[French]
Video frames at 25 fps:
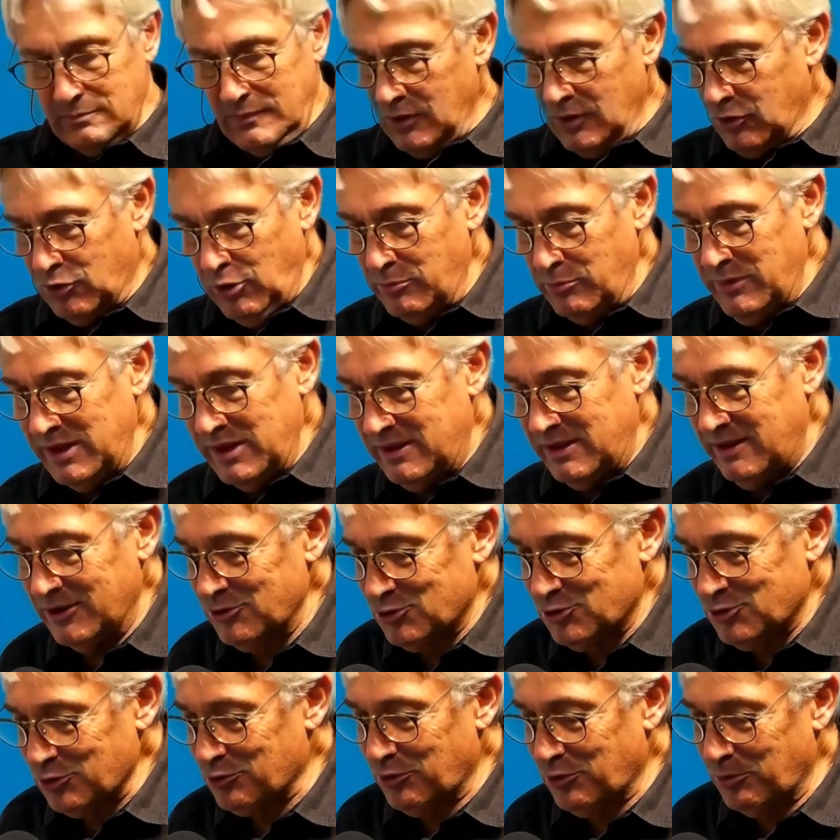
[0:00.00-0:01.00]
Comédienne,
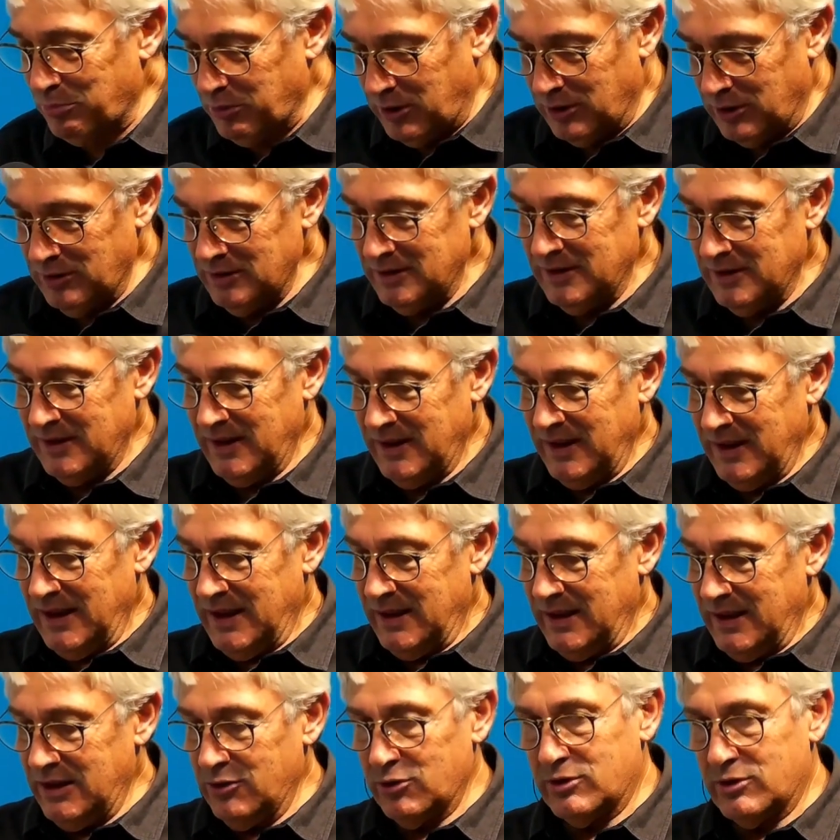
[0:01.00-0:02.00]
je comprends.
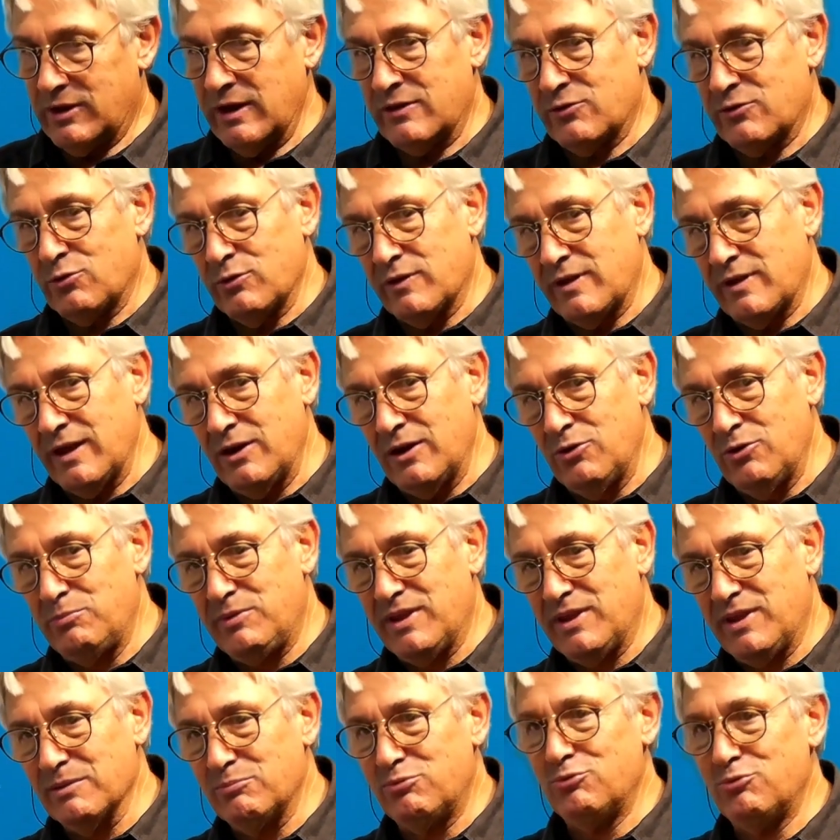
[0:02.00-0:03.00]
Ah, qu'est-ce que c'est le
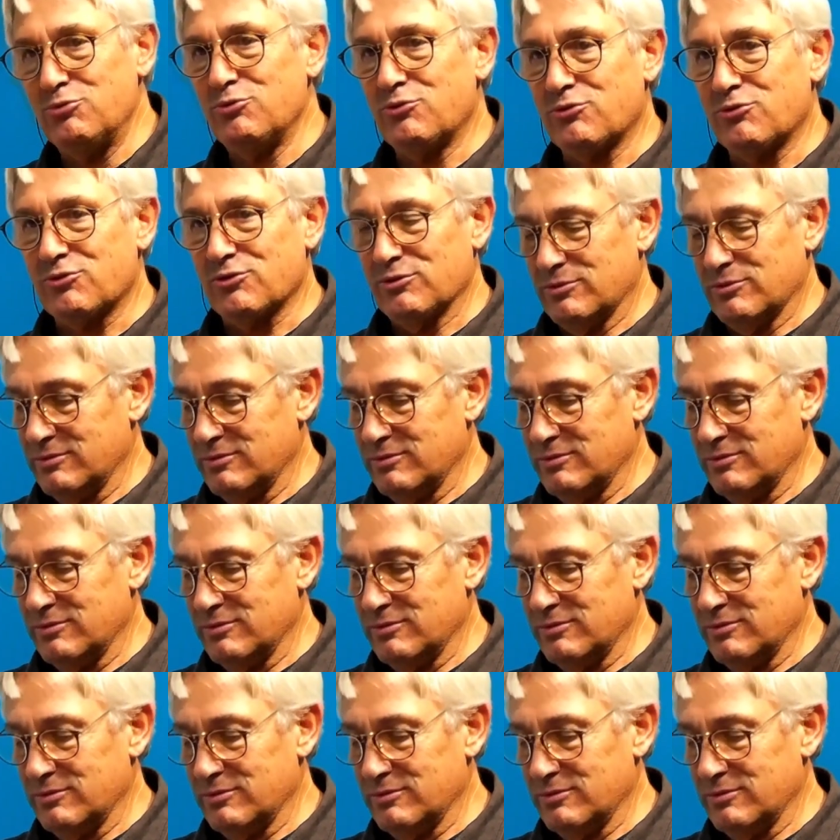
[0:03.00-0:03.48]
bien plus